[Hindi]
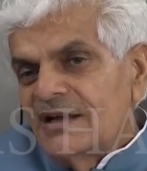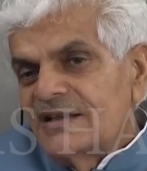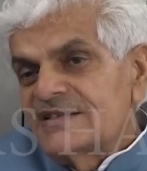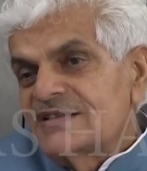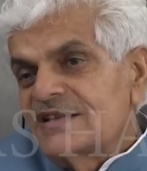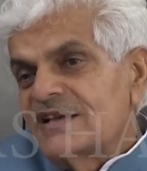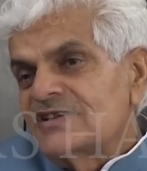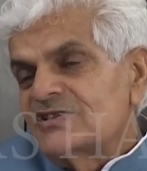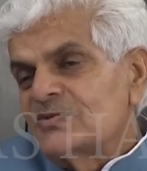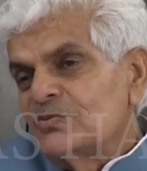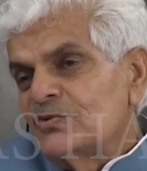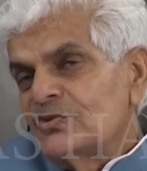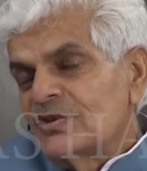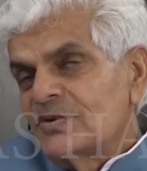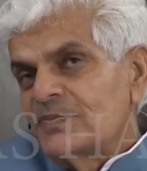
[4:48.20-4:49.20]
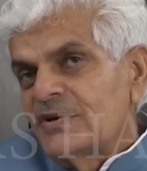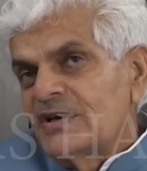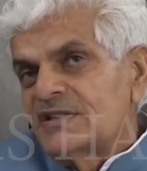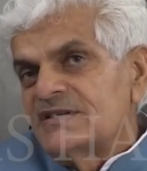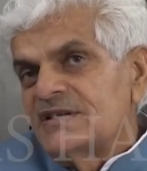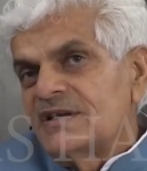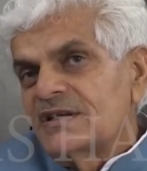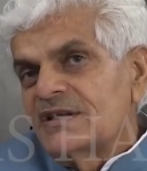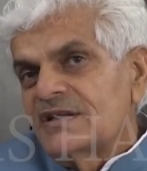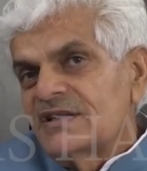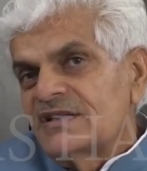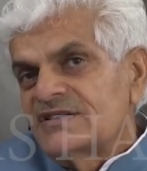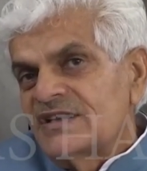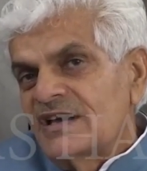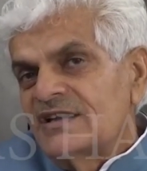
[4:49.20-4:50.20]
आज सात समुद्र पार जा कर
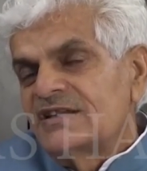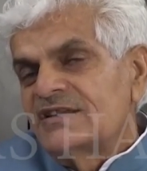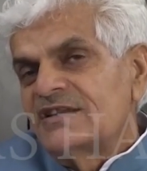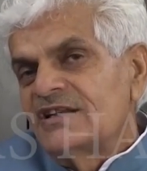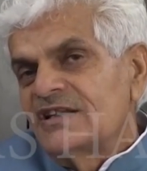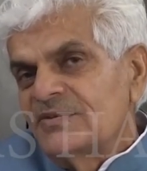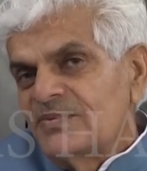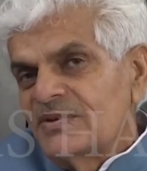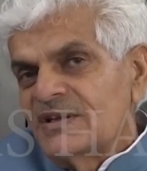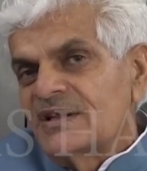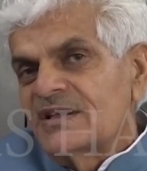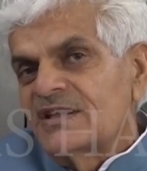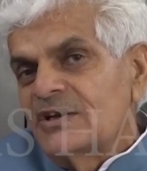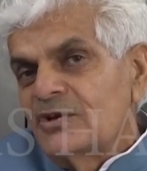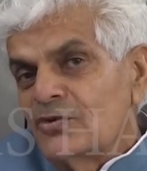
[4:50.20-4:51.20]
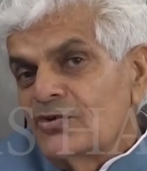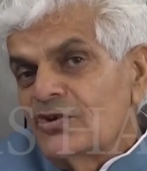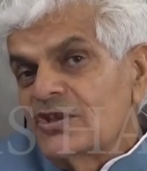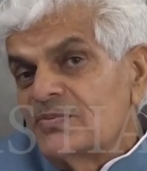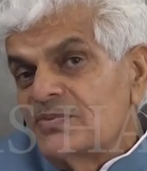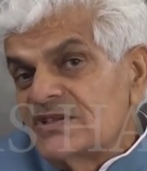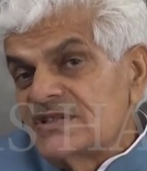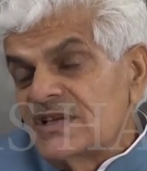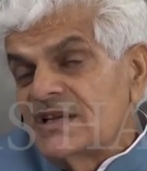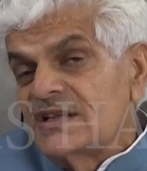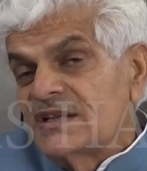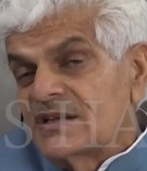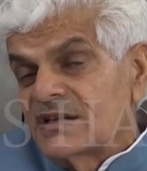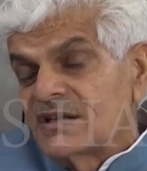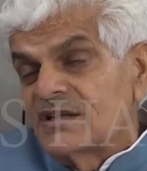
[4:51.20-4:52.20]
के जान हथेली पर रख के डोंकी वीज़ा
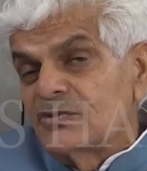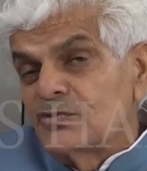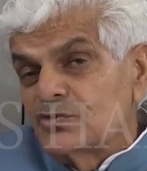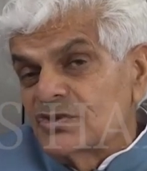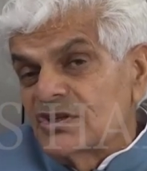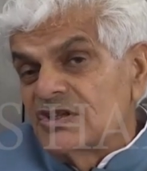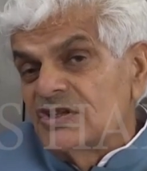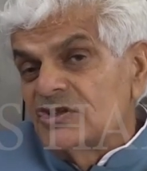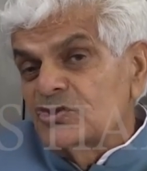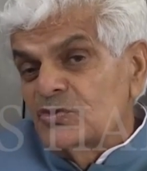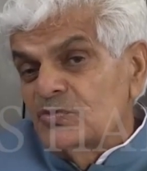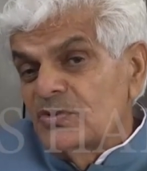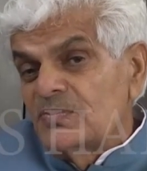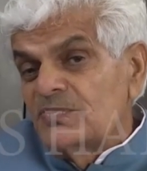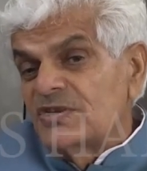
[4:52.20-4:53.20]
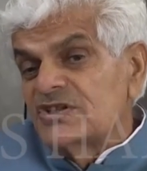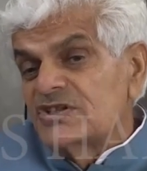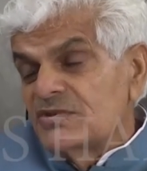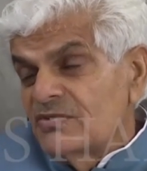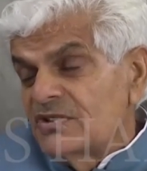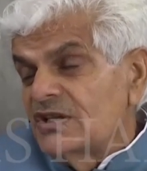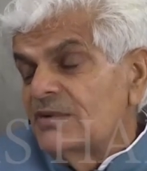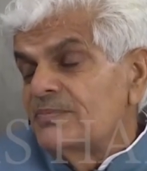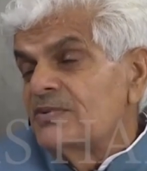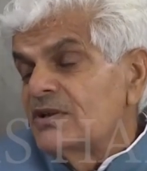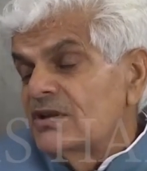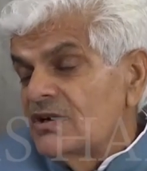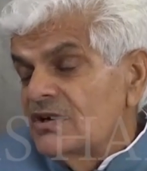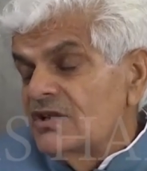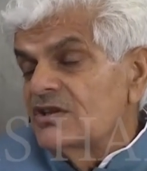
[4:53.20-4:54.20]
लेकर के दूसरे देशों में अपना जीवन
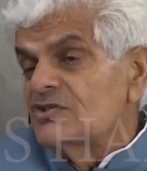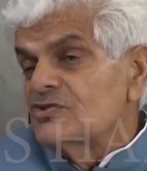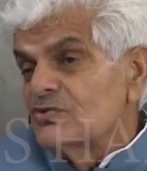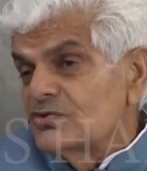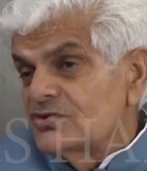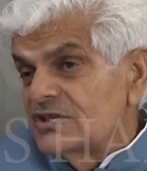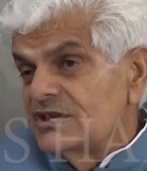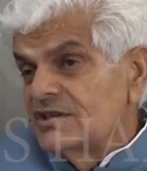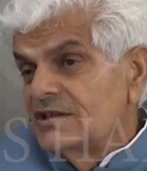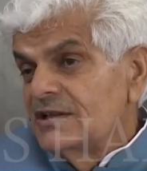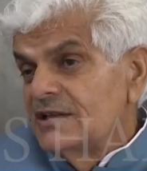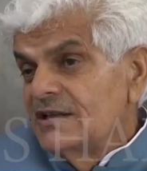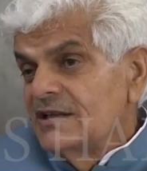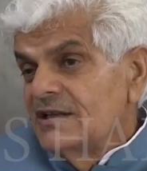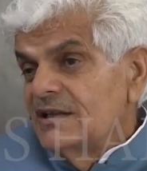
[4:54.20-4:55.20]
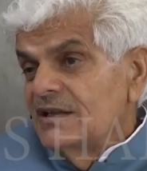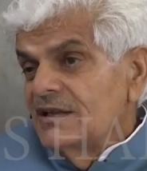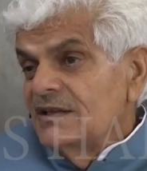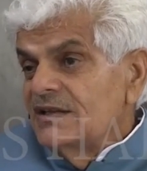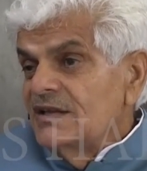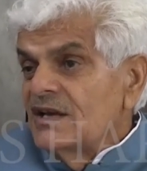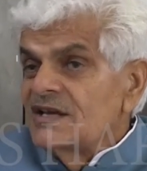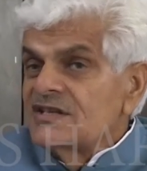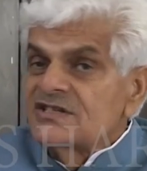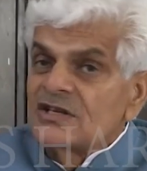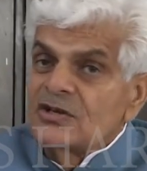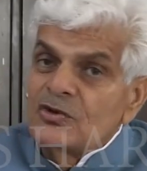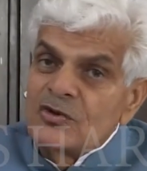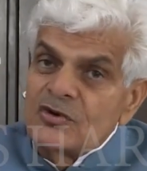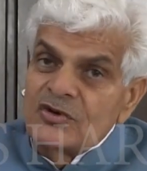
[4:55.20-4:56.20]
यापन करने की सोच ली यहाँ
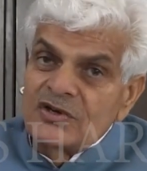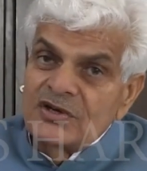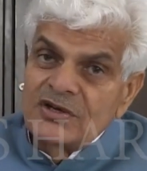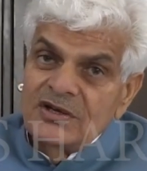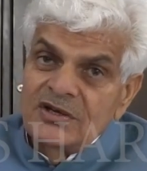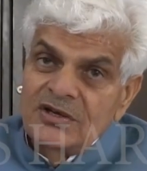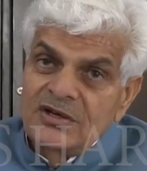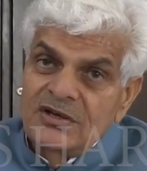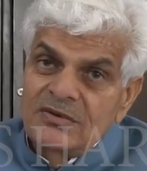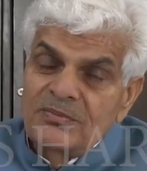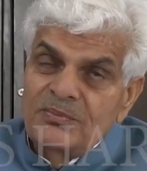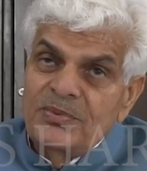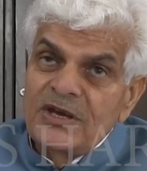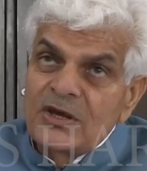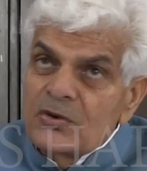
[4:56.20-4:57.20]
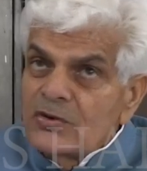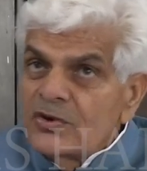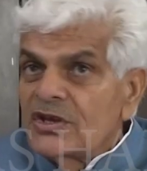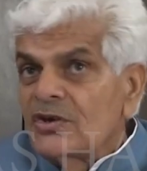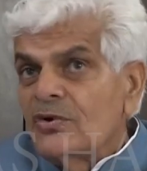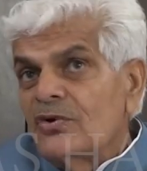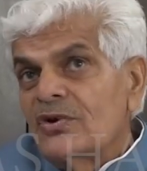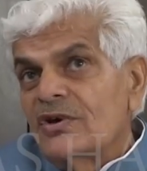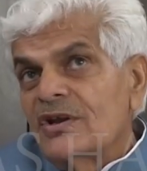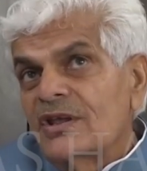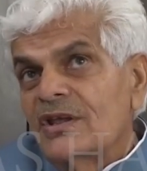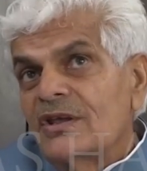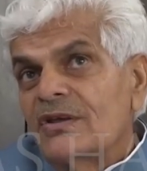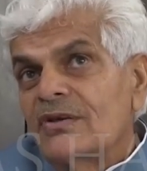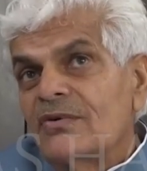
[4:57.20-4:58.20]
से लोग बेरुखी होकर
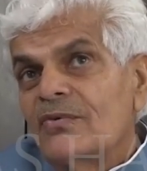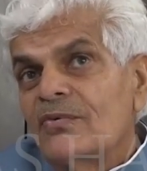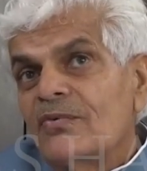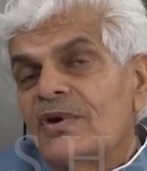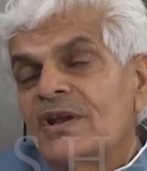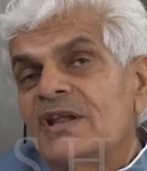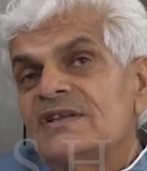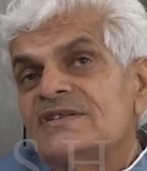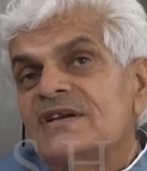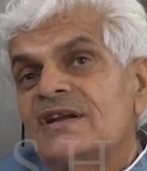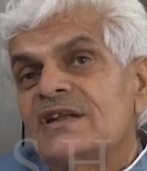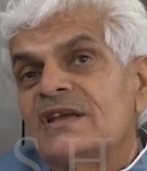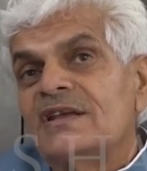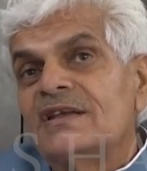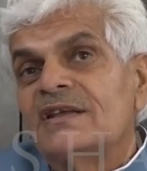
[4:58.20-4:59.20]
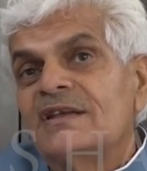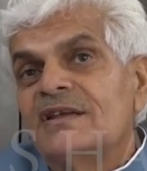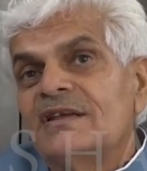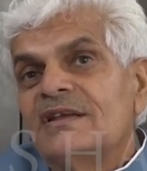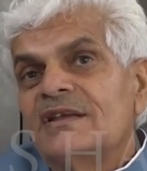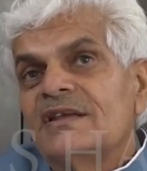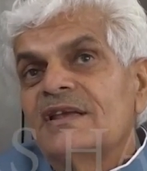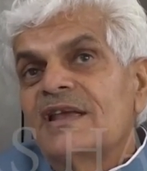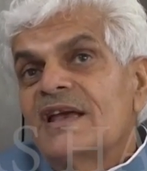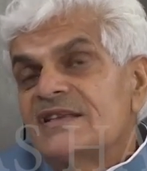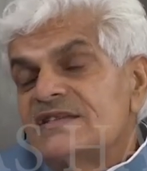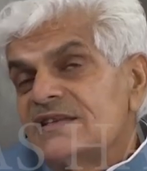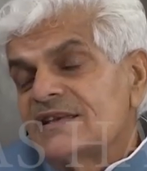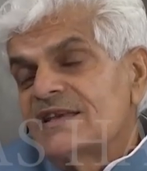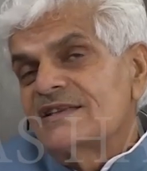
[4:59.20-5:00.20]
के वह ना जाने
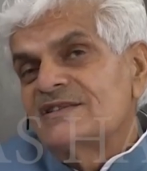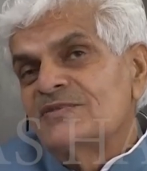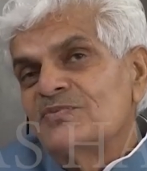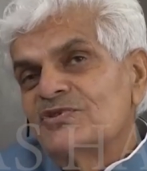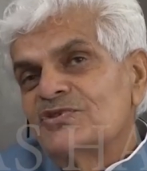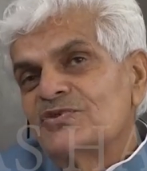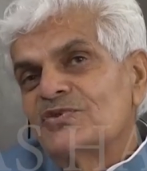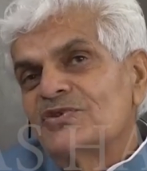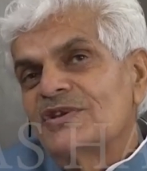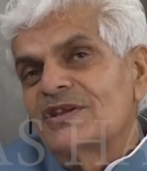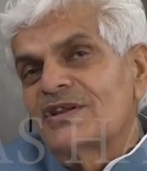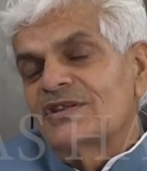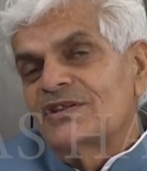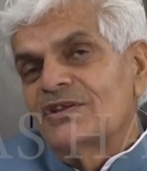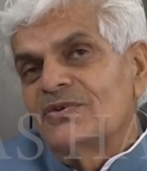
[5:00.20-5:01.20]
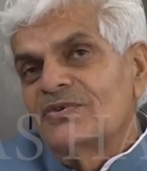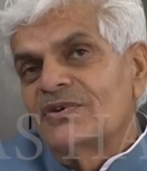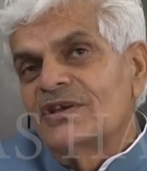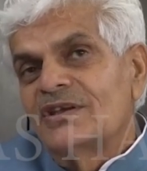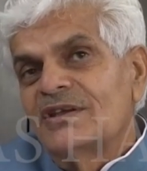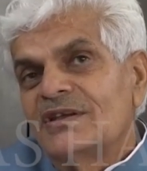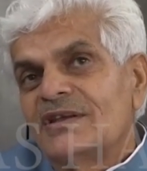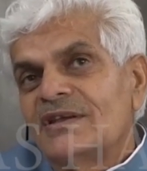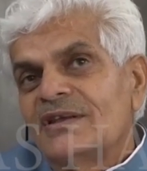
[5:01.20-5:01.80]
कैसी कैसी मजदूरी करते होंगे